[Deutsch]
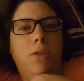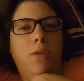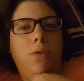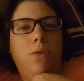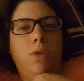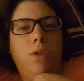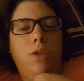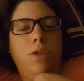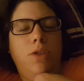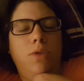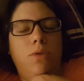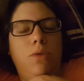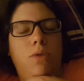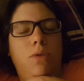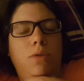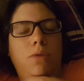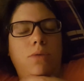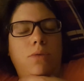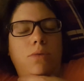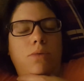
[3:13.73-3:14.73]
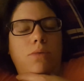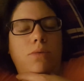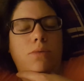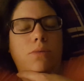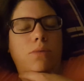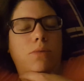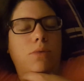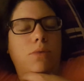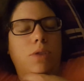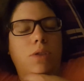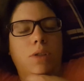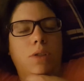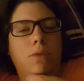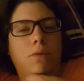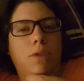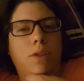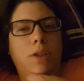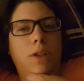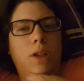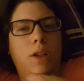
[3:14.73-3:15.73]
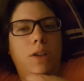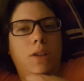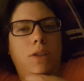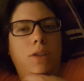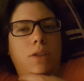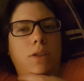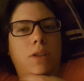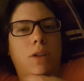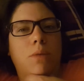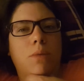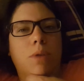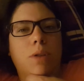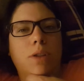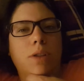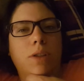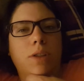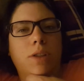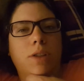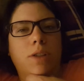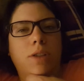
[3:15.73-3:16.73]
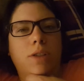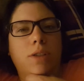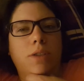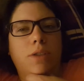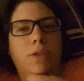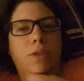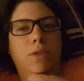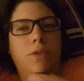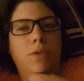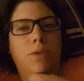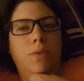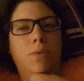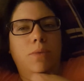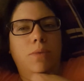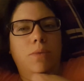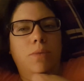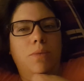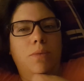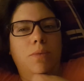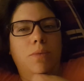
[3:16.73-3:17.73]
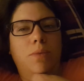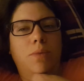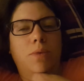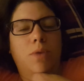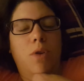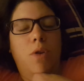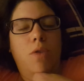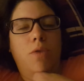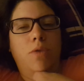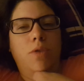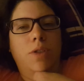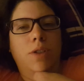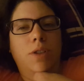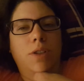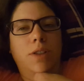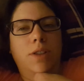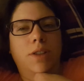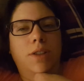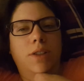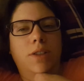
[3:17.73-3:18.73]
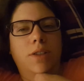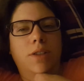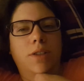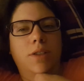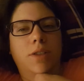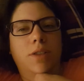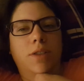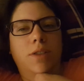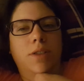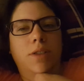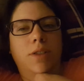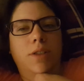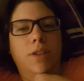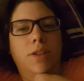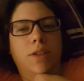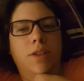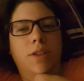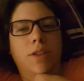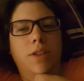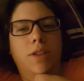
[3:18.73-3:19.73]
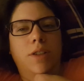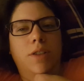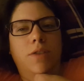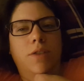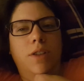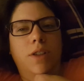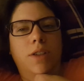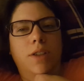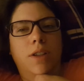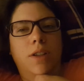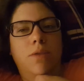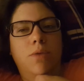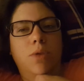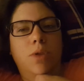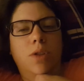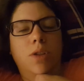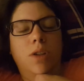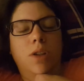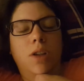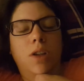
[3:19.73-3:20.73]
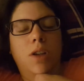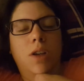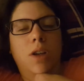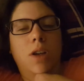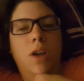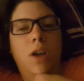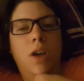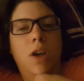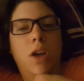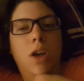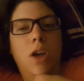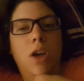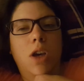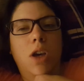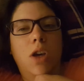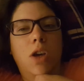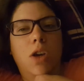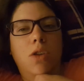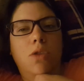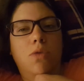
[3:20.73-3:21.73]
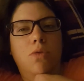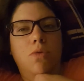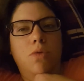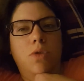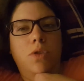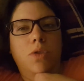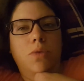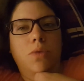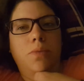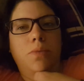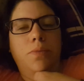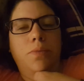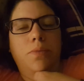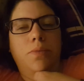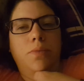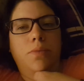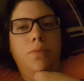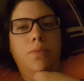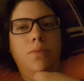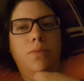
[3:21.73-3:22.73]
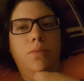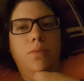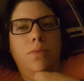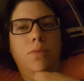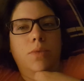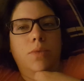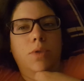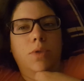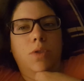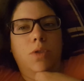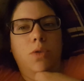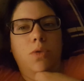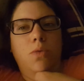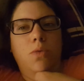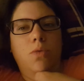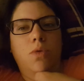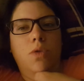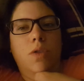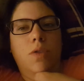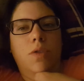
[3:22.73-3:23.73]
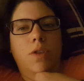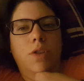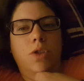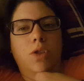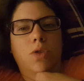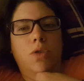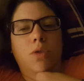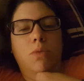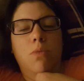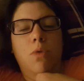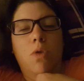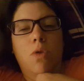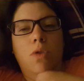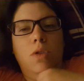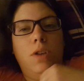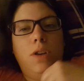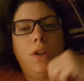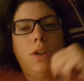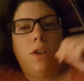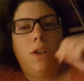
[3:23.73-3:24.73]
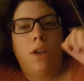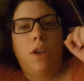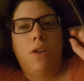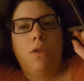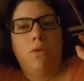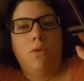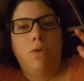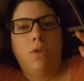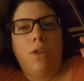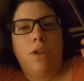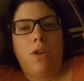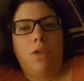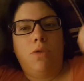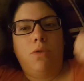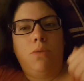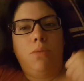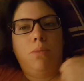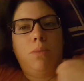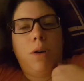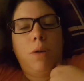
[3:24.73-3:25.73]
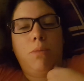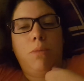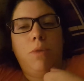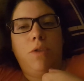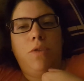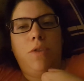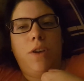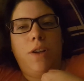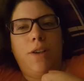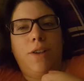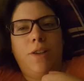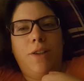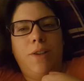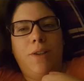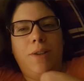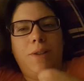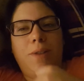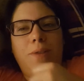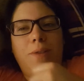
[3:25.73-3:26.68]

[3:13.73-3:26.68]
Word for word: oder so oder irgendwas anderes, aber ich äh, hoffe, dass äh, das nicht der Fall sein wird. Gut. Genug gequatscht heute Morgen. Ich gehe runter und mache mich fertig.